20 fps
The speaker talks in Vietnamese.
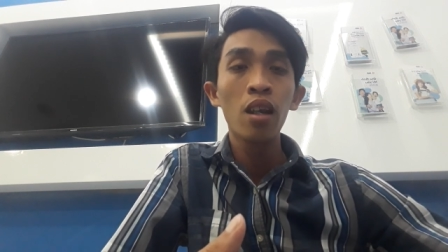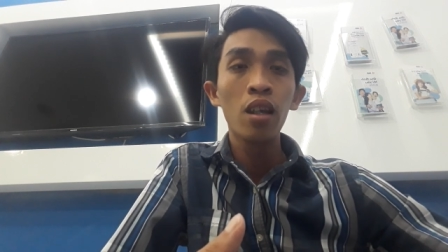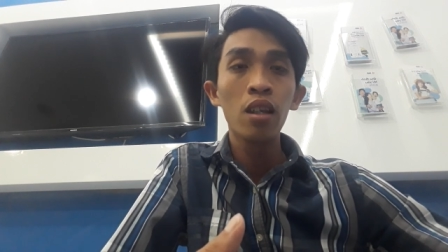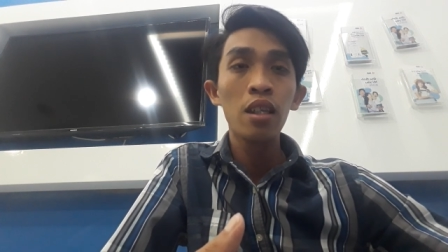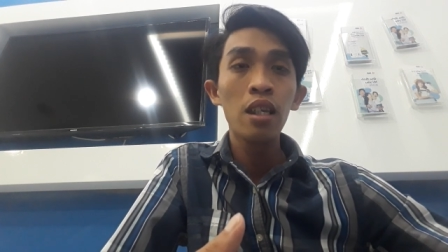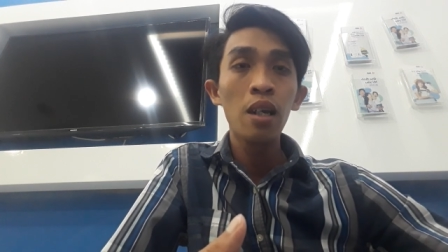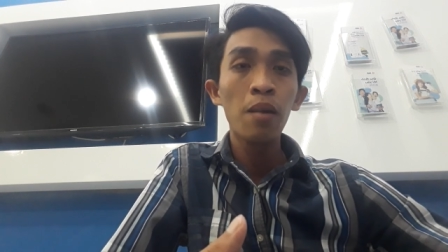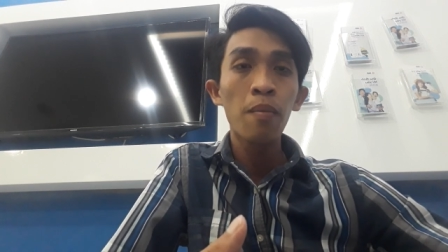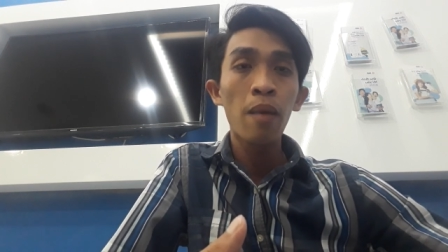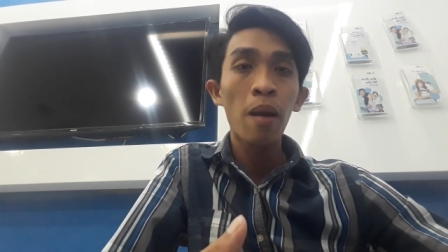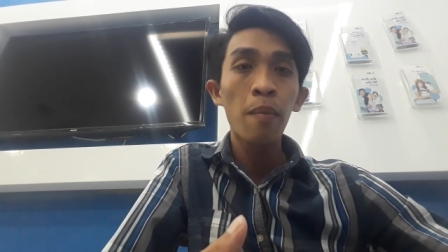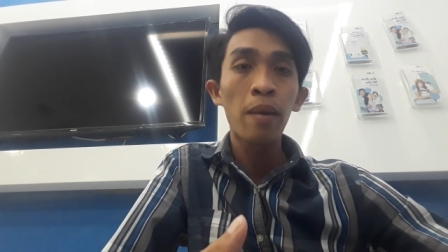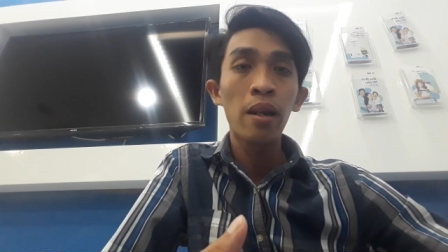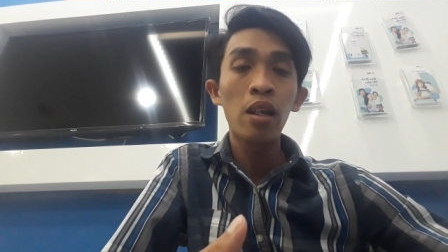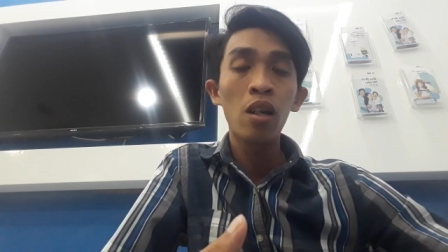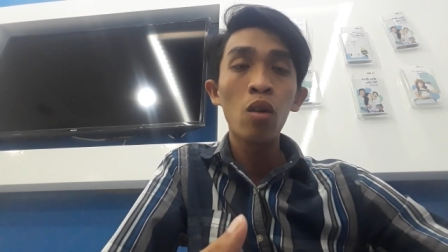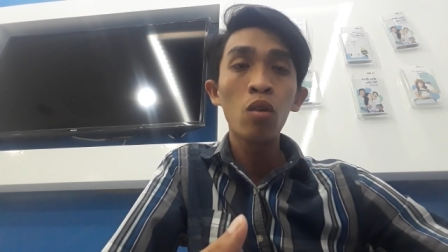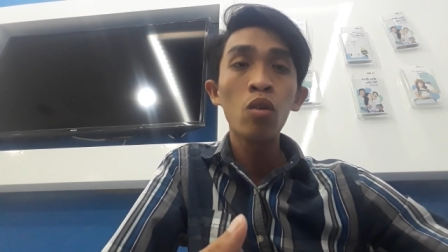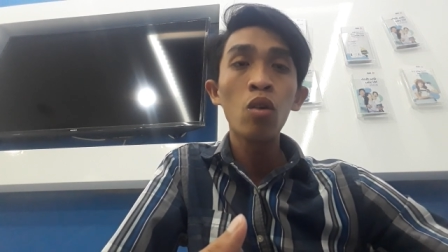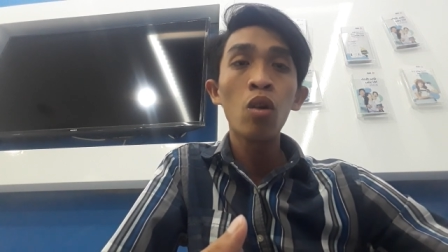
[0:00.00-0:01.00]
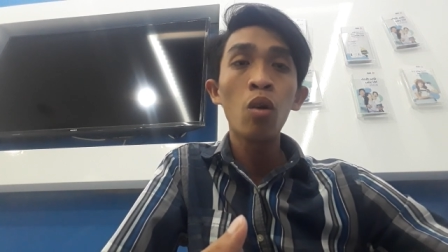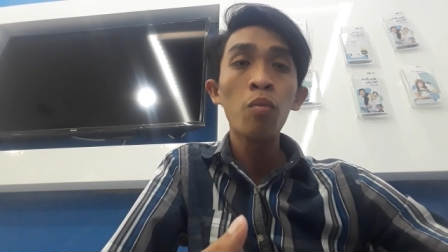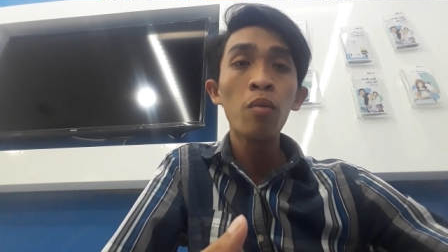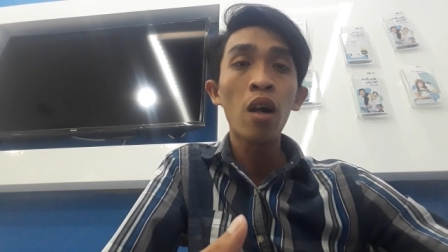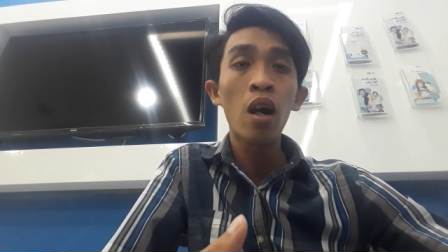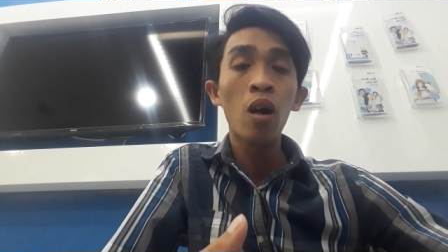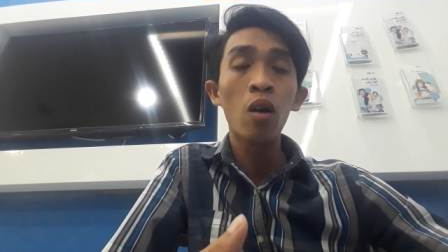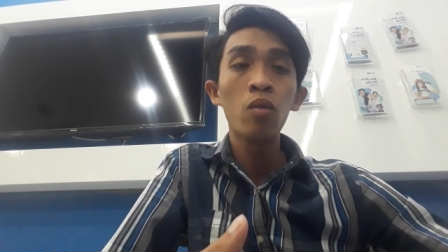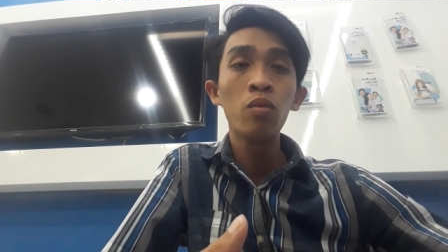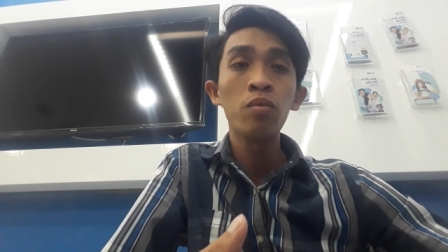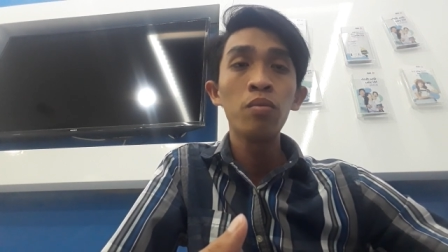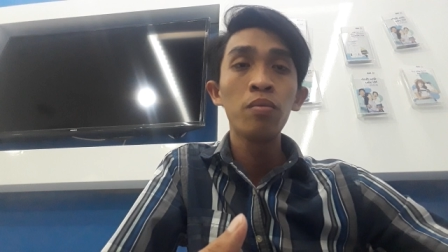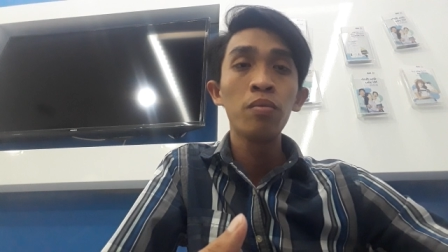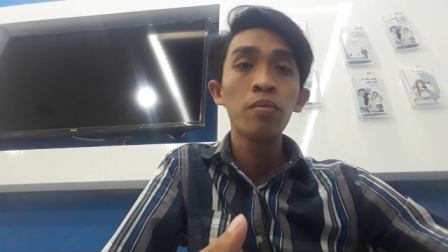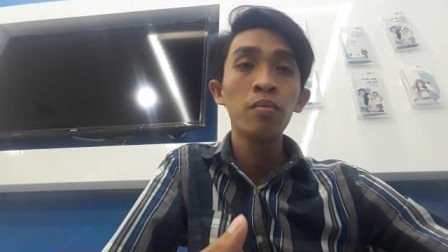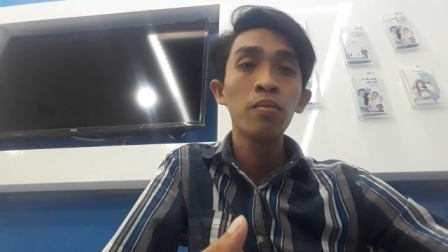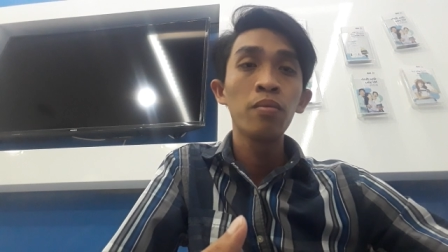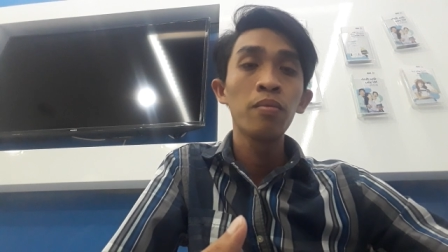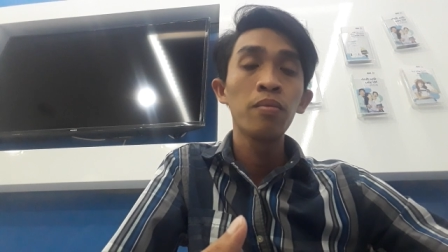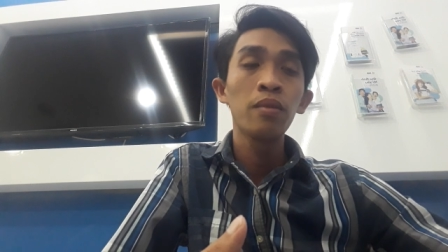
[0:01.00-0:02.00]
nhưng mà mình luôn luôn ủng hộ
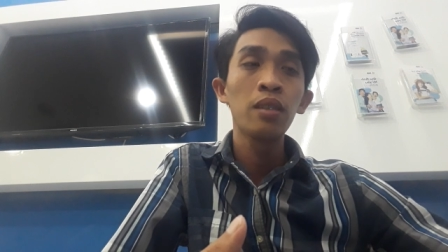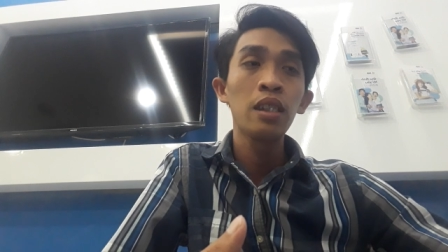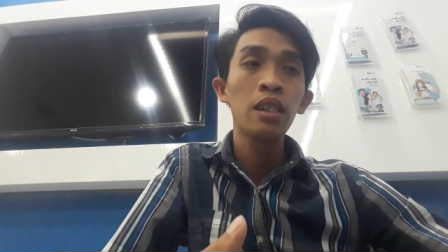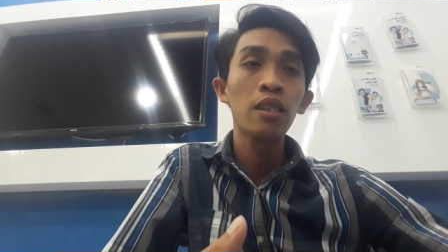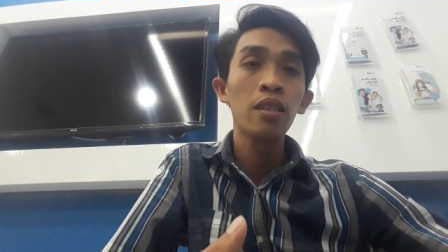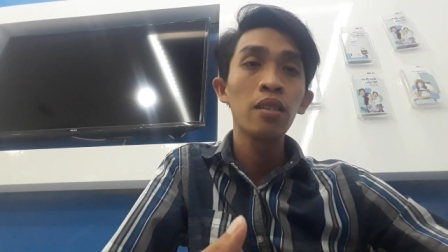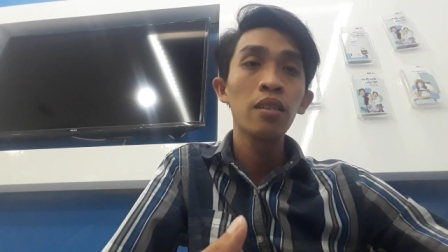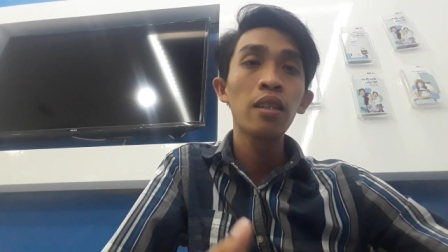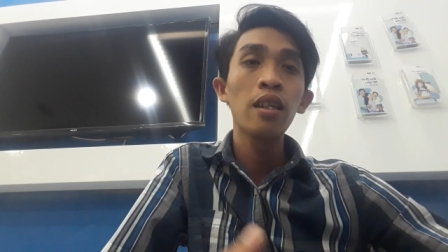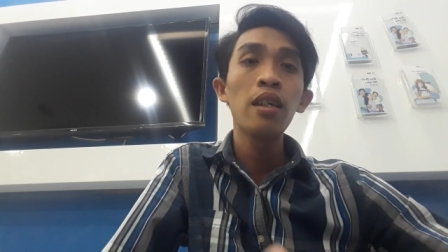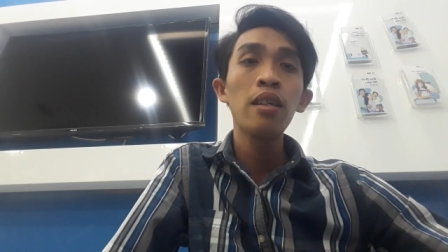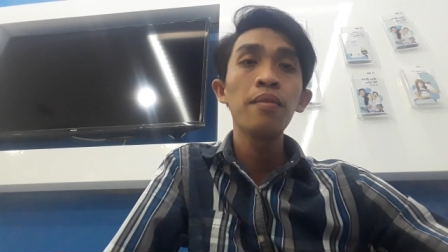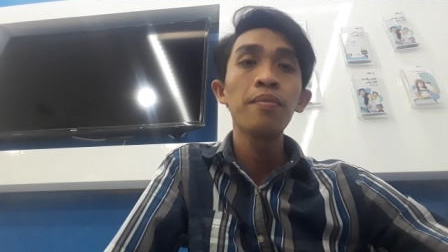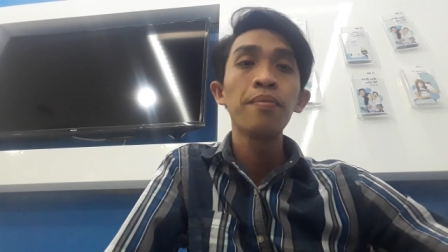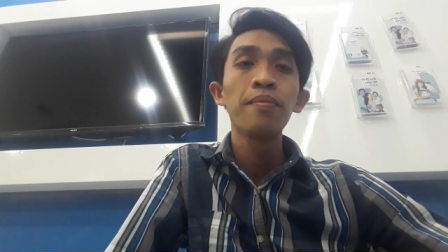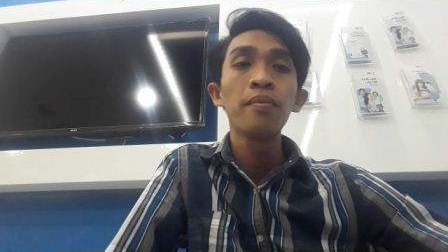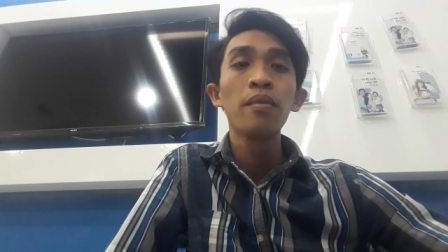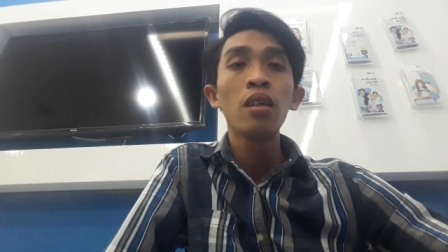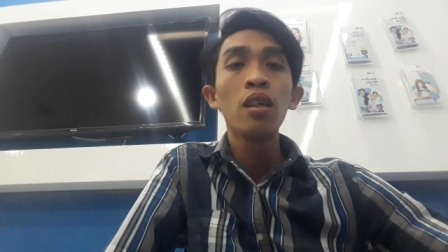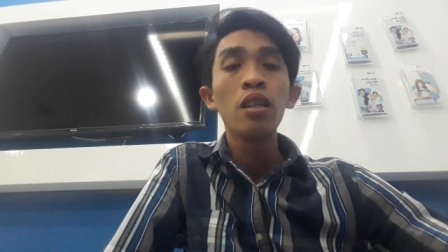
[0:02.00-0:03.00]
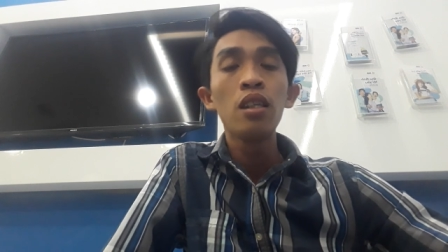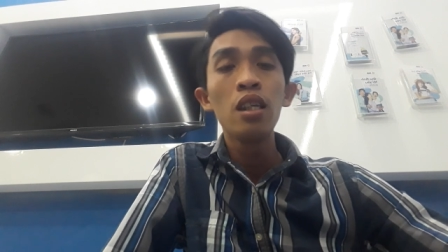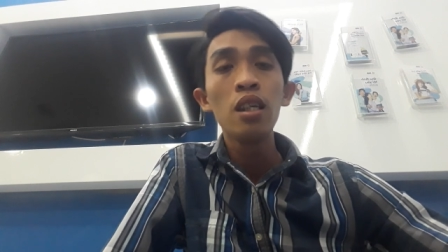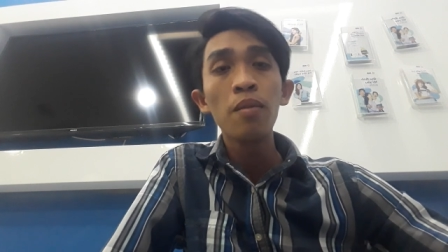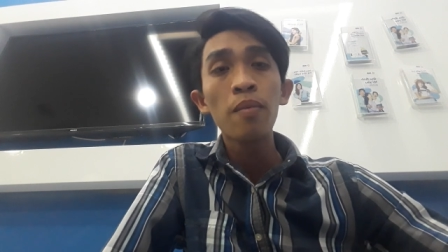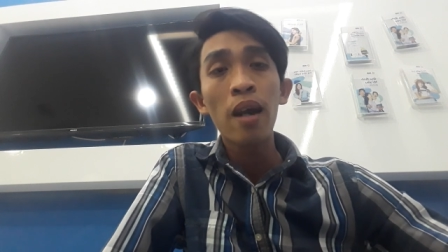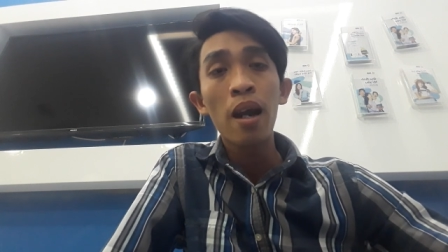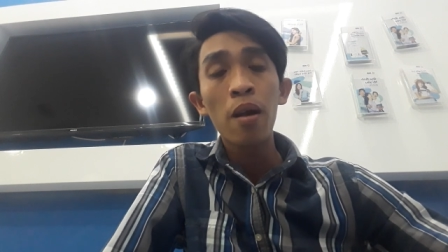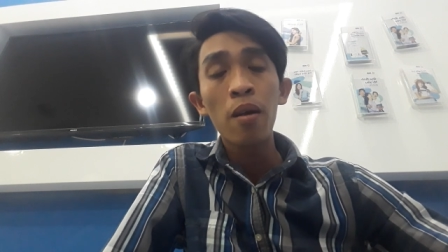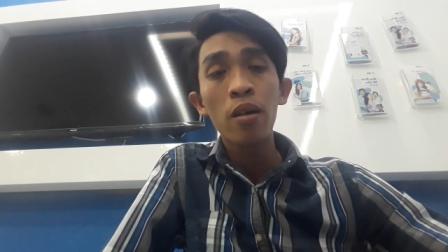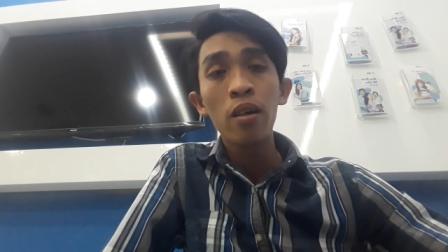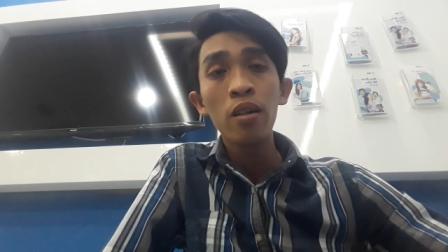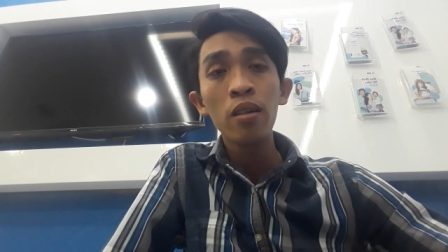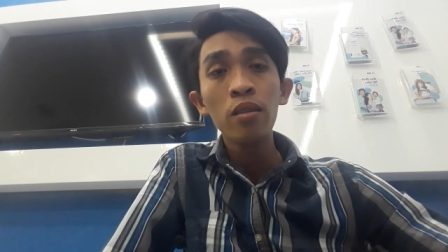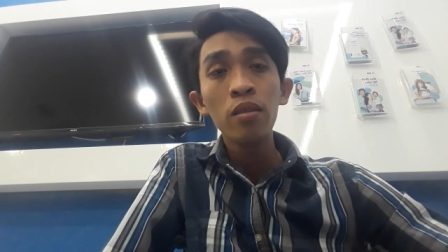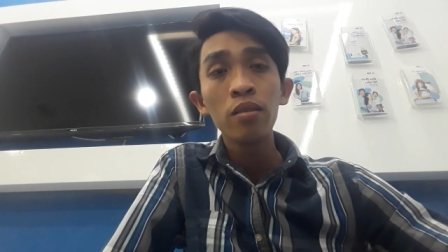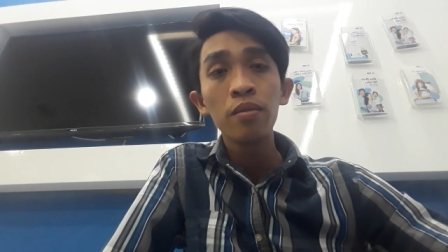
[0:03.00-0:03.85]
đó nhưng mà